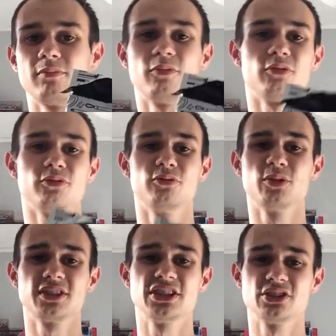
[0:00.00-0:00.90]
mon,
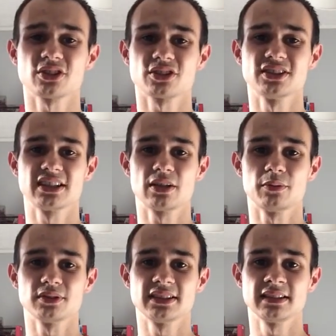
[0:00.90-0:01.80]
nouveau t-shirt que j'ai
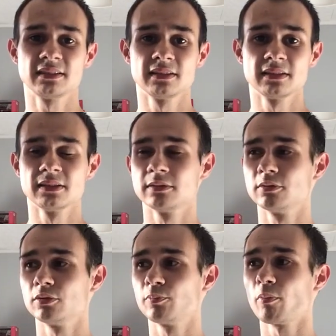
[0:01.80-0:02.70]
commandé.
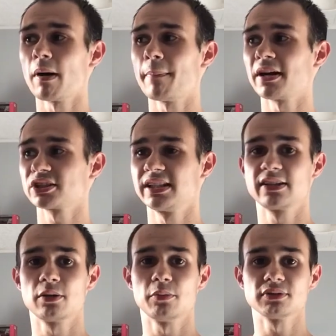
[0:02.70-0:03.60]
Euh, pour ma part, je
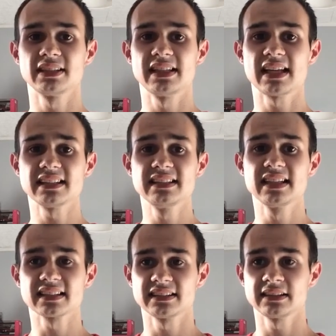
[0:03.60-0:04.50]
l'ai commandé lundi
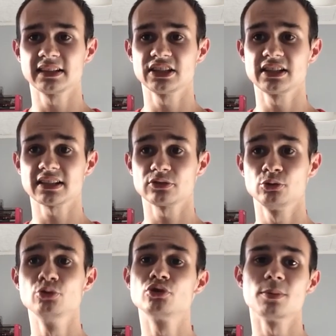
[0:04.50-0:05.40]
dernier et j'ai
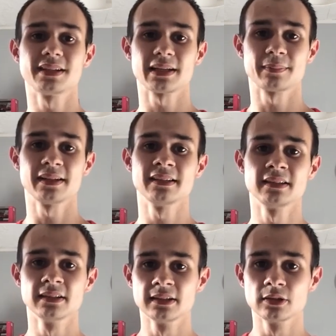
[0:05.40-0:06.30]
reçu une semaine après.
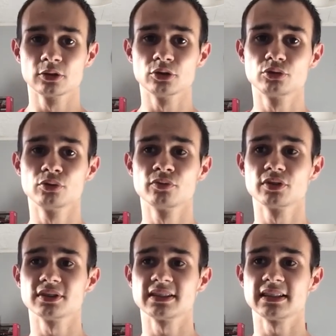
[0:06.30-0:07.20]
Que je trouve
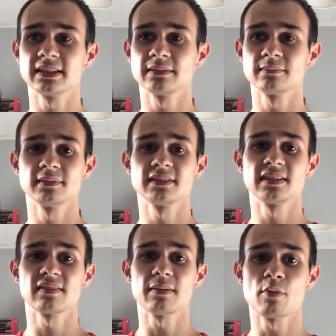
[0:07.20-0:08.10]
que c'est
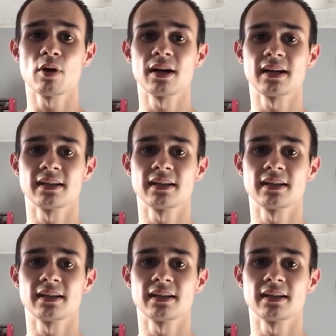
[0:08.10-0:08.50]
vraiment